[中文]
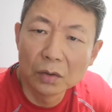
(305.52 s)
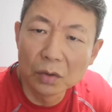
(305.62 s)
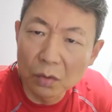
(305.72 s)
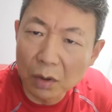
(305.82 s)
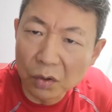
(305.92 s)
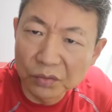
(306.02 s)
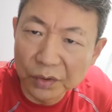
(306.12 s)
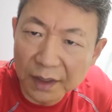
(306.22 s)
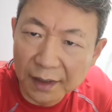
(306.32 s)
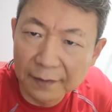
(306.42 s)
中国空
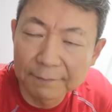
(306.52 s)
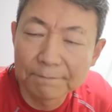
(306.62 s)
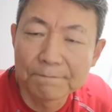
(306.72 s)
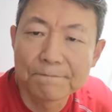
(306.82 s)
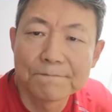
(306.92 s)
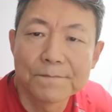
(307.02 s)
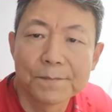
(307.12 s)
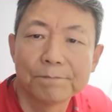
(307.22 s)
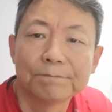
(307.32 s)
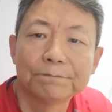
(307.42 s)
军呢，
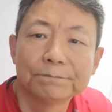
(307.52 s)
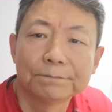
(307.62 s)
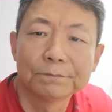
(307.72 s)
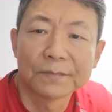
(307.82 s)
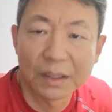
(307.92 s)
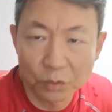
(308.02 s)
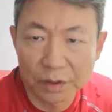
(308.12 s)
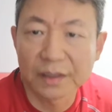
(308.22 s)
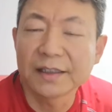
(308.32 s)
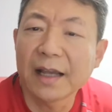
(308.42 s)
那就
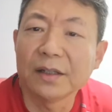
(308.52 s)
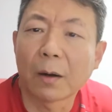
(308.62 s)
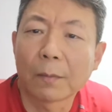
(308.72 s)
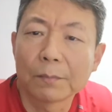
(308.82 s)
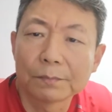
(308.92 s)
是个菜鸟。